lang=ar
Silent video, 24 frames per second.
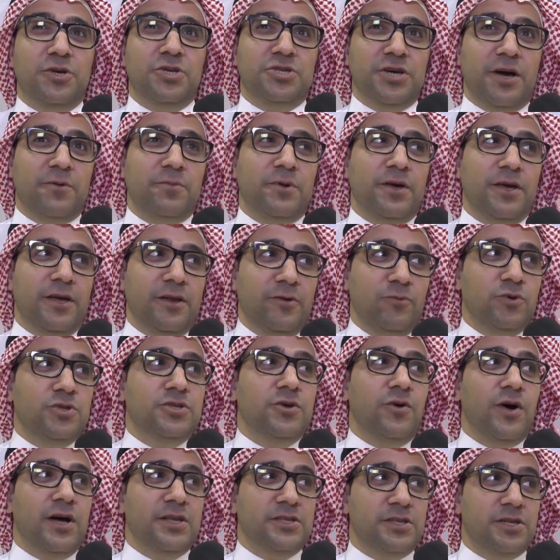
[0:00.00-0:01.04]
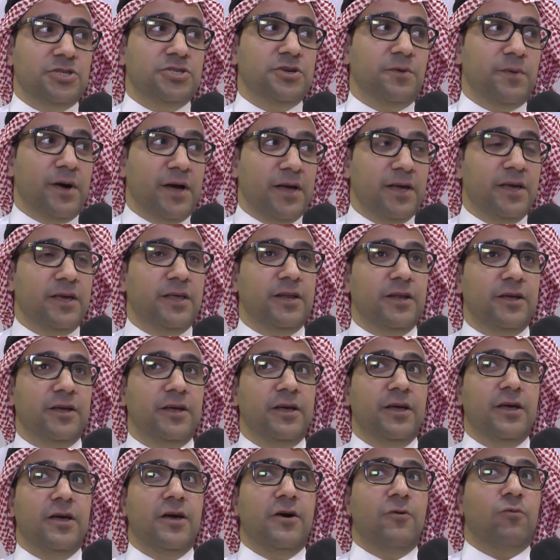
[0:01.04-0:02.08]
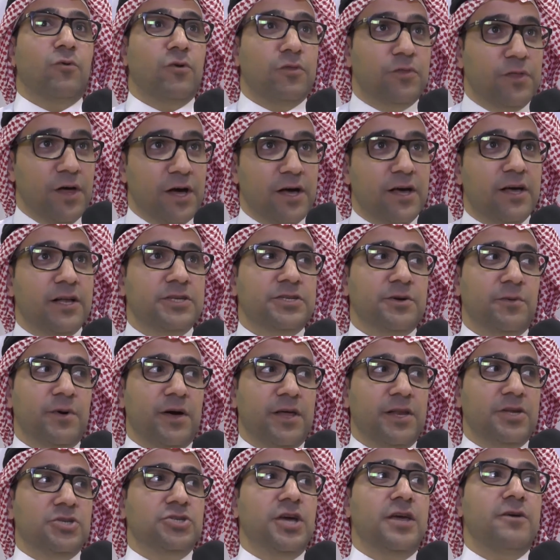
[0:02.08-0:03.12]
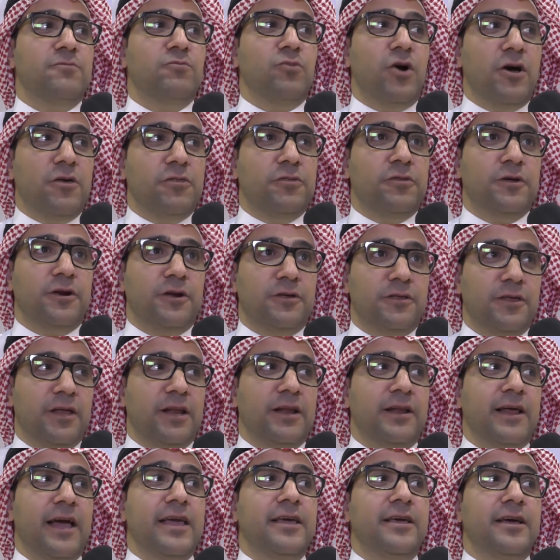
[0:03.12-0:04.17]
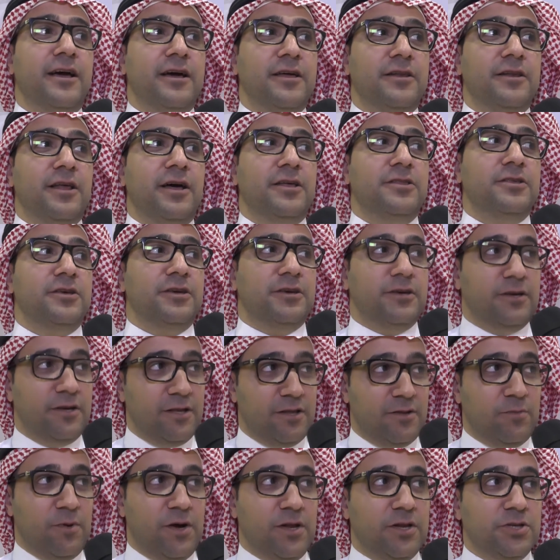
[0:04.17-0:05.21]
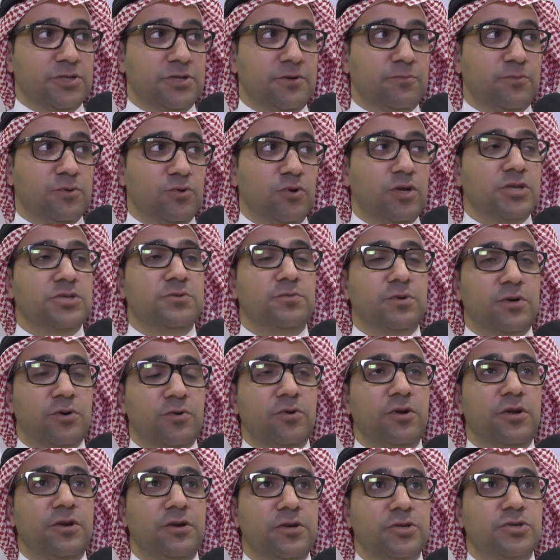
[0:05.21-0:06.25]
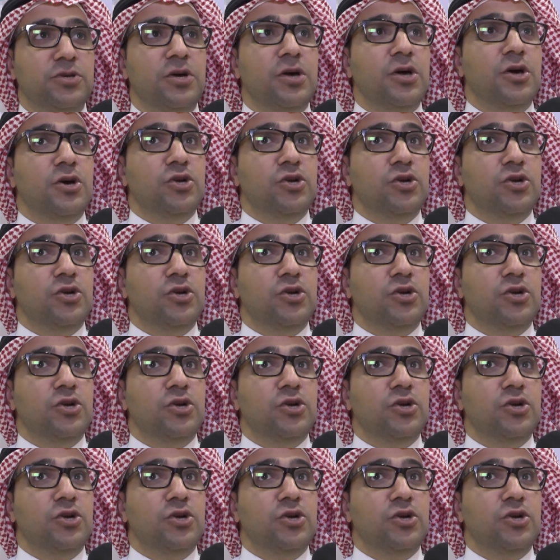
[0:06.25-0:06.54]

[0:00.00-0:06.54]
ايجابيين والتواجد الجماهيري والضخ الجماهيري شيء مؤثر كثير يعني اي نادي يطمح انه يجيب بطوله يجب يكون عنده